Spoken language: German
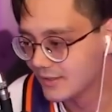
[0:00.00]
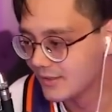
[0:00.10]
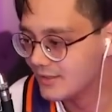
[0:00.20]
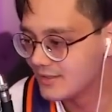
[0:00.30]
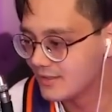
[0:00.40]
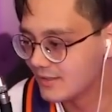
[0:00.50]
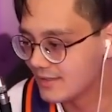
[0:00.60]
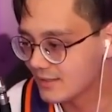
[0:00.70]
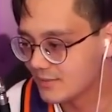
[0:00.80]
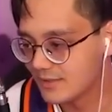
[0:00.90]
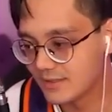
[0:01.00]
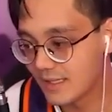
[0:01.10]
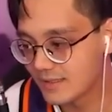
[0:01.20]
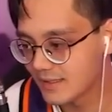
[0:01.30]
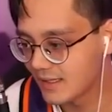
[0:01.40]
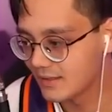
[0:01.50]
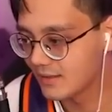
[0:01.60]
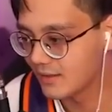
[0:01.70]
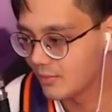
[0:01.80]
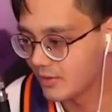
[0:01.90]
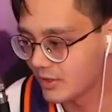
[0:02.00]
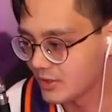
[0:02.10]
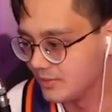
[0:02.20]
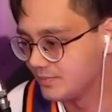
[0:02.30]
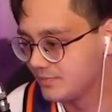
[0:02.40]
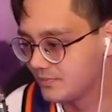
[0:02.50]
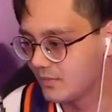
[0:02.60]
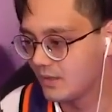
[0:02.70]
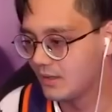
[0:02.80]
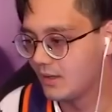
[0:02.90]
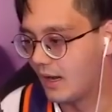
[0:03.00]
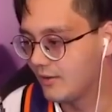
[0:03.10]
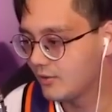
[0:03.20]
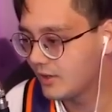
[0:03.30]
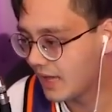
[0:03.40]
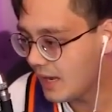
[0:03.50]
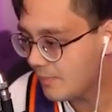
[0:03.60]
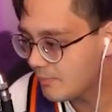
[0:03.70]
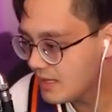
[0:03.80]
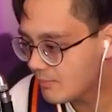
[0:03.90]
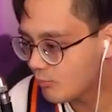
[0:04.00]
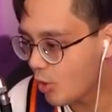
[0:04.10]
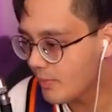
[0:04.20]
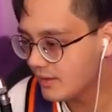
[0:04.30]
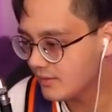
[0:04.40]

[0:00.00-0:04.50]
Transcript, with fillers: ich, ich lasse mich sehr, sehr gerne überraschen. Also den Help Me-Moment,